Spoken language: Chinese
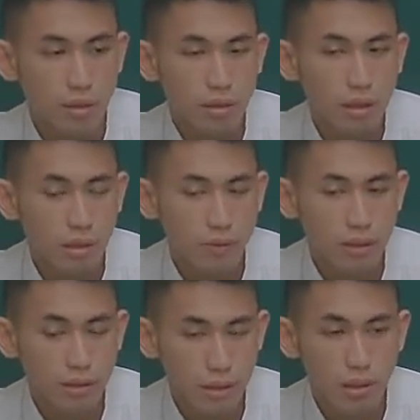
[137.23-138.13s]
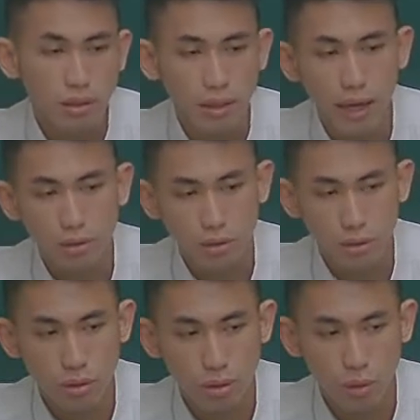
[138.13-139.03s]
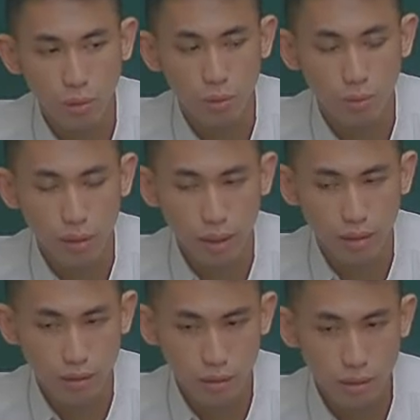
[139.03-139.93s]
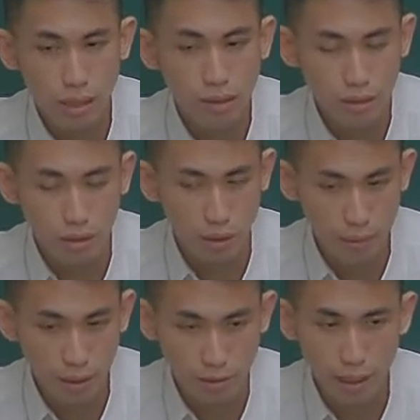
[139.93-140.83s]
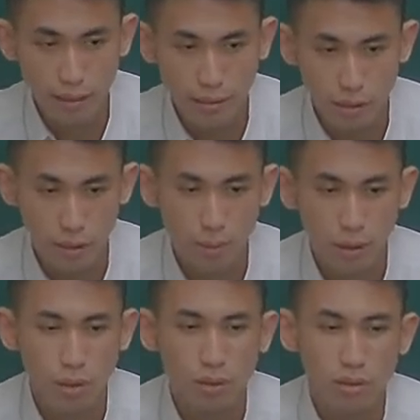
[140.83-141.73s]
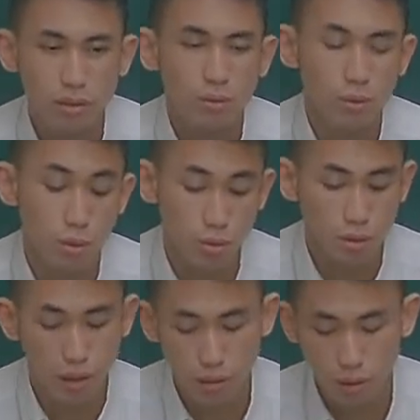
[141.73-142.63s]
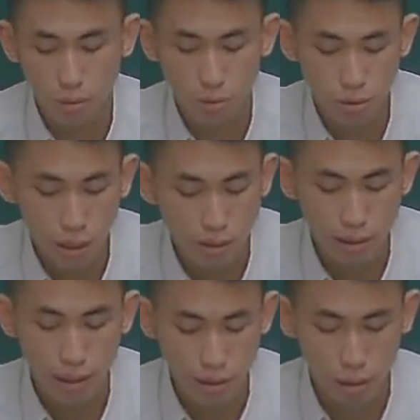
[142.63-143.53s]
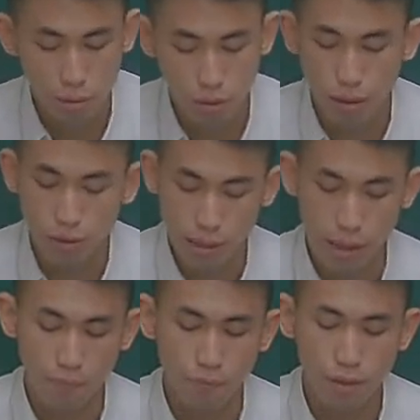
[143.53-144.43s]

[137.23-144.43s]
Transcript: 那这地方金额大概就是从我们刚上一个礼拜跟大家讲的嘛，因为国税局要能够去调查，他就要去调查。